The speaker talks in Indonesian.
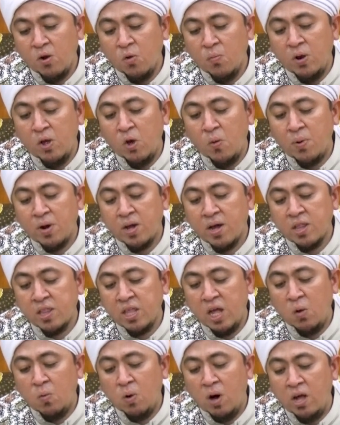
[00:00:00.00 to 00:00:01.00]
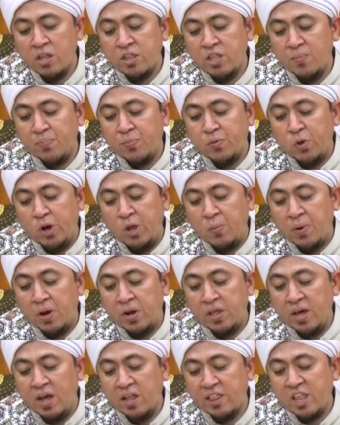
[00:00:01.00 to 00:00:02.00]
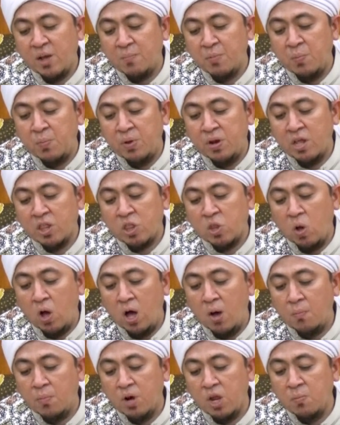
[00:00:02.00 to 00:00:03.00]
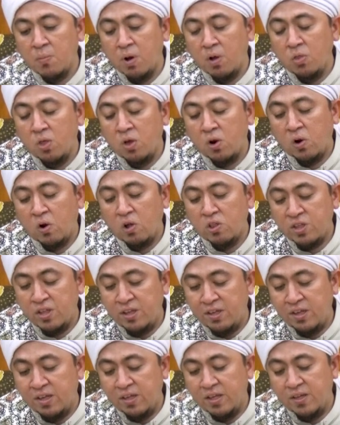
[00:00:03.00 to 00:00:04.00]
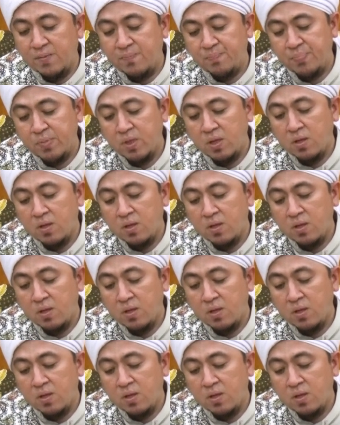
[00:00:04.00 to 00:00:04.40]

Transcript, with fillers: Lalu beliau berkata, Wa ajibtu liman yahtami minat ta'am lima dharratihi.